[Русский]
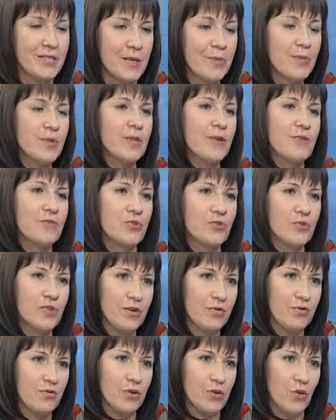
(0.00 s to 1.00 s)
именно в
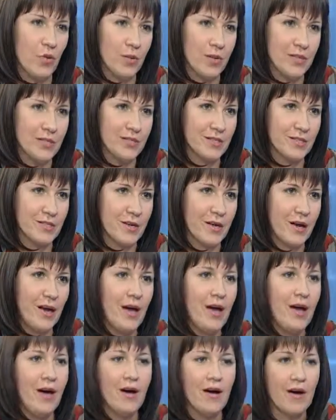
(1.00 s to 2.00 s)
трудовой области.
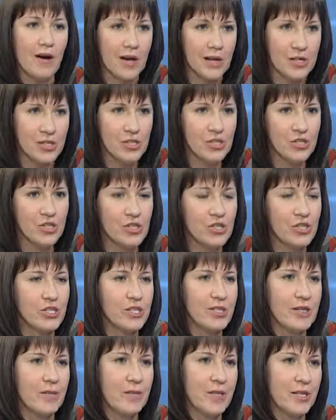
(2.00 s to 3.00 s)
А, конечно
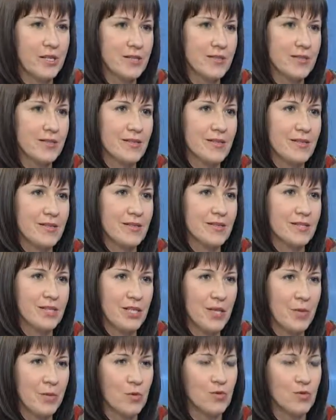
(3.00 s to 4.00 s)
же, мериться теми